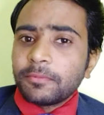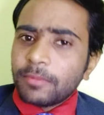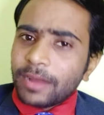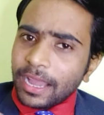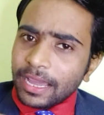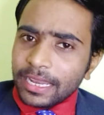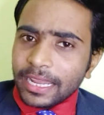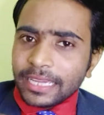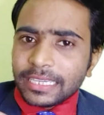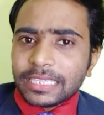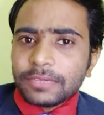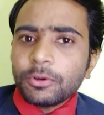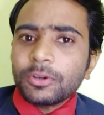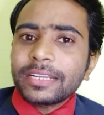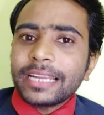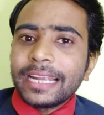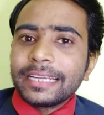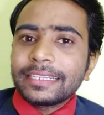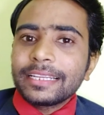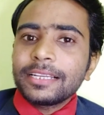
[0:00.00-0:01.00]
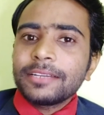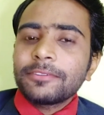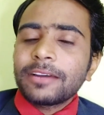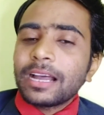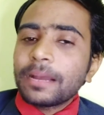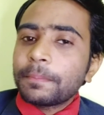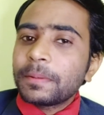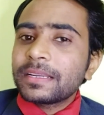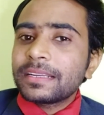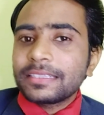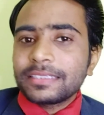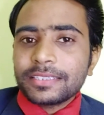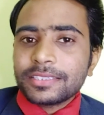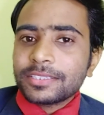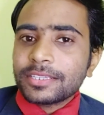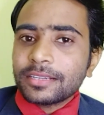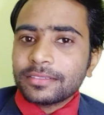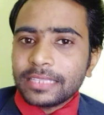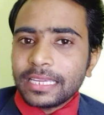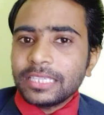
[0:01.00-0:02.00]
हालांकि वो टाइटल वहाँ पर
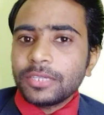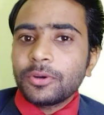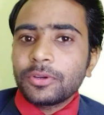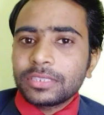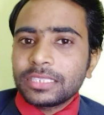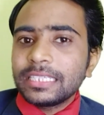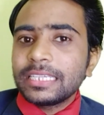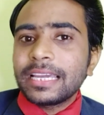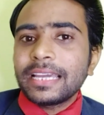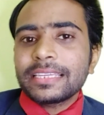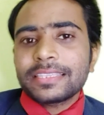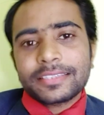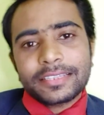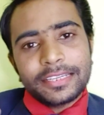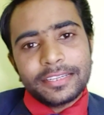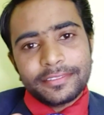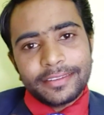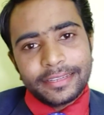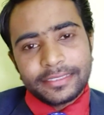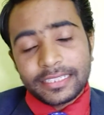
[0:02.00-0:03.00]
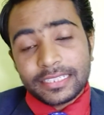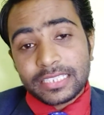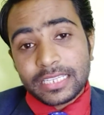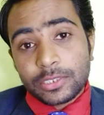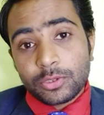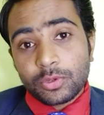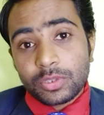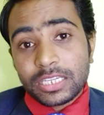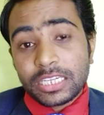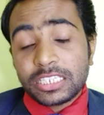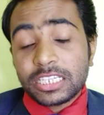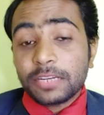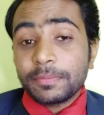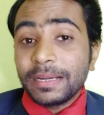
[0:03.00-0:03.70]
रजिस्टर नहीं होती है स्क्रीन राइटर्स एसोसिएशन